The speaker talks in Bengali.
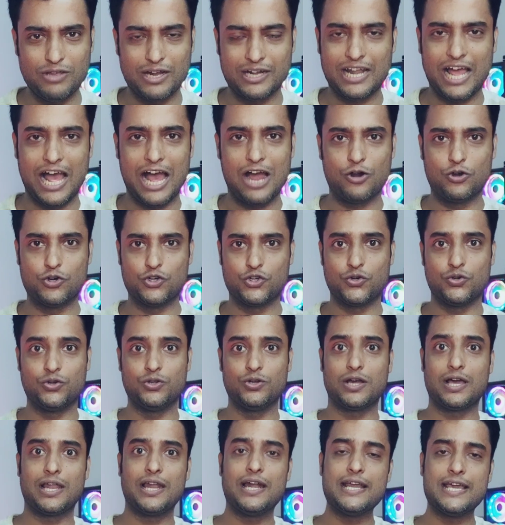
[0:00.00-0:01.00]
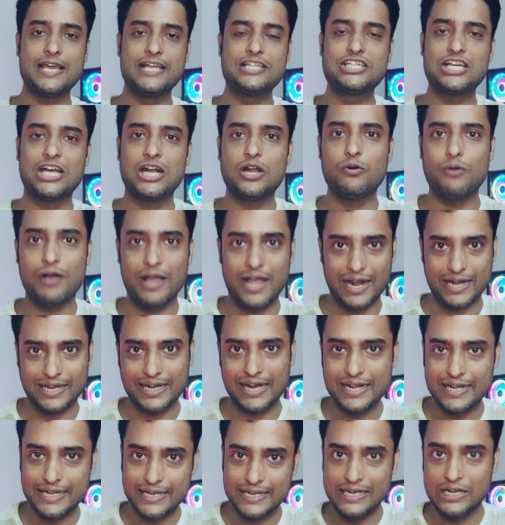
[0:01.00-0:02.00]
কিন্তু একটা আকর্ষণীয় কালার এছাড়াও
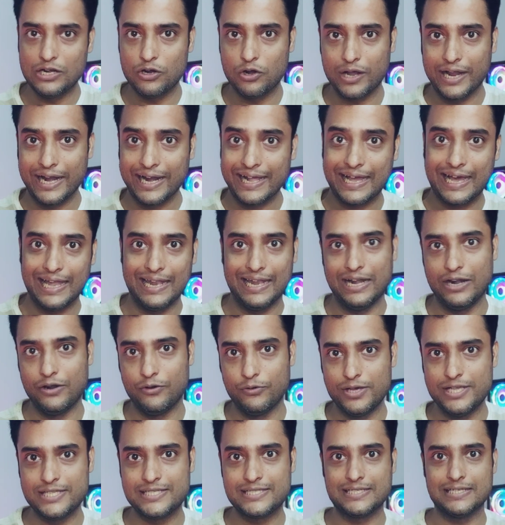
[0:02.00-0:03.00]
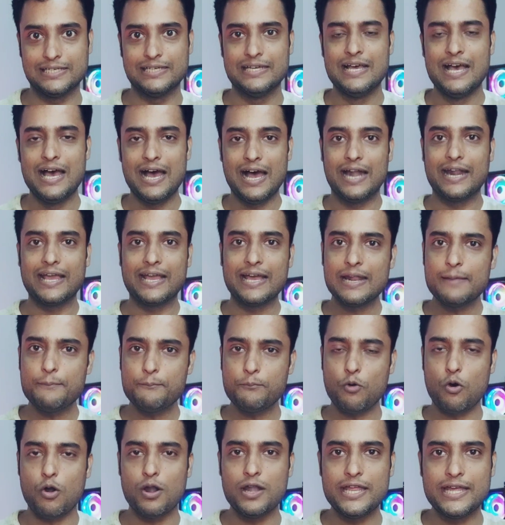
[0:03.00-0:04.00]
একটা নীল রঙের কালার রয়েছে আর এখানে
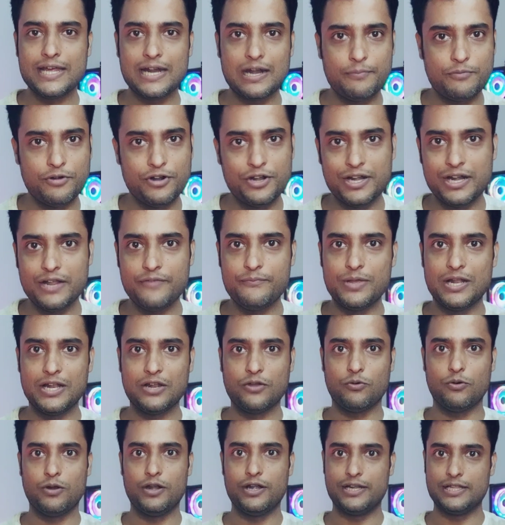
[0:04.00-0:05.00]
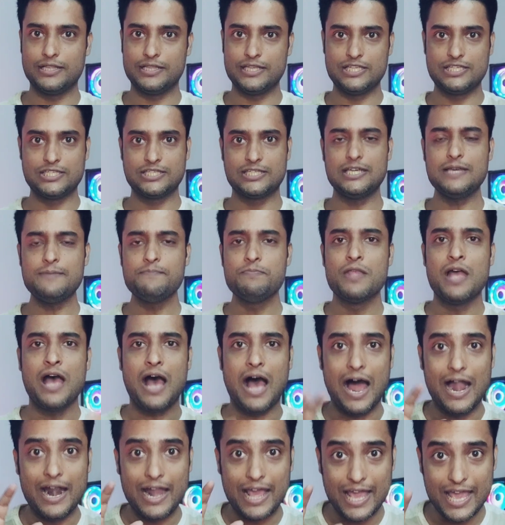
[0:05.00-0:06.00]
পলিকার্বনেটেডই বিল্ড কোয়ালিটি দিচ্ছে
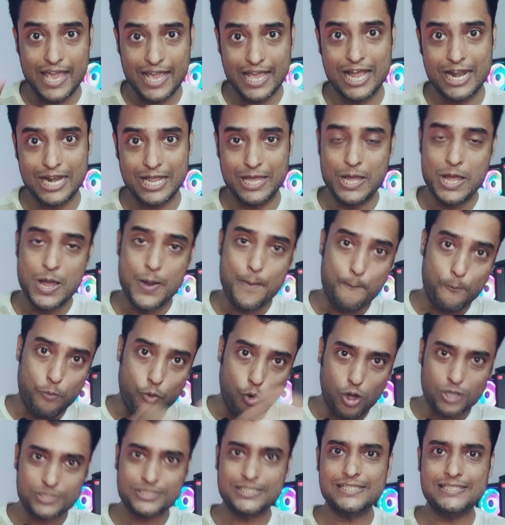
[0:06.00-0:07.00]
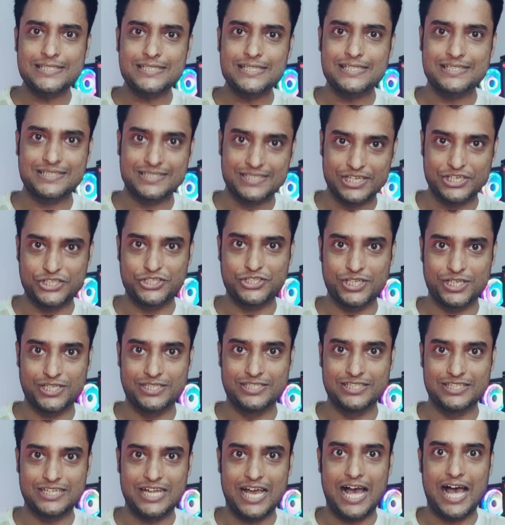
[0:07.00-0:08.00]
আর এখানে প্রসেসর সেকশন
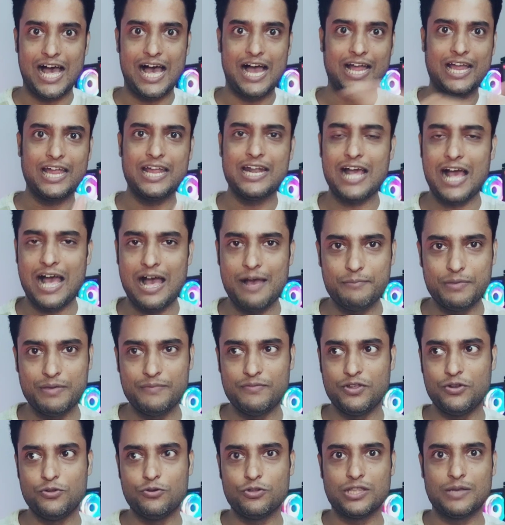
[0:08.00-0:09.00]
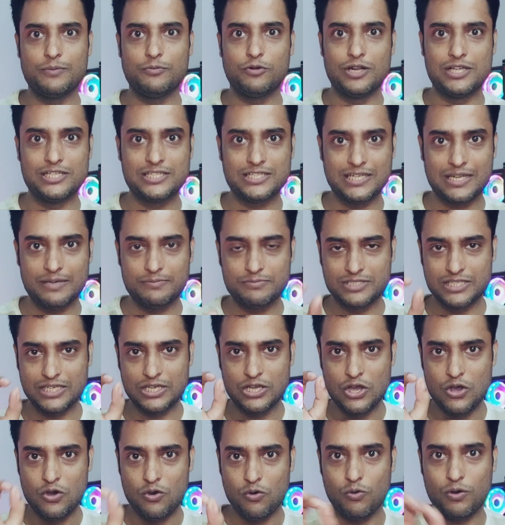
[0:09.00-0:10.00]
যেটা আগের আমি ভিডিওতে বলেছিলাম যে
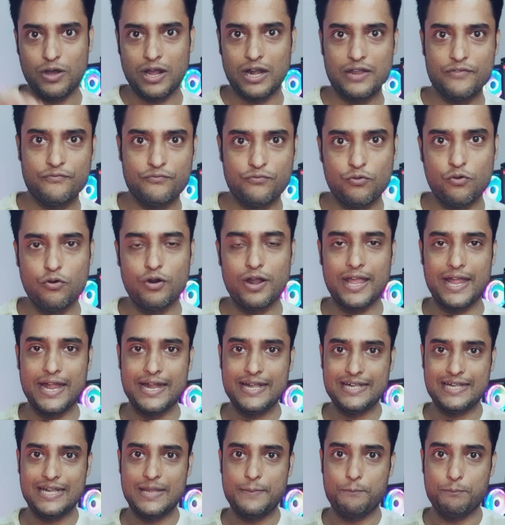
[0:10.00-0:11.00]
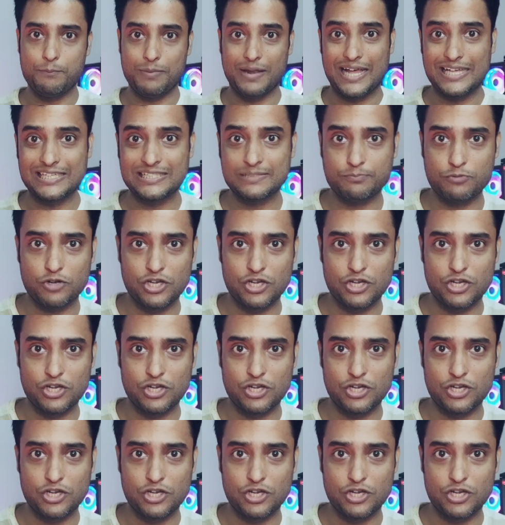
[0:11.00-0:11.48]
ওখানে ফোর এইটটি প্লাস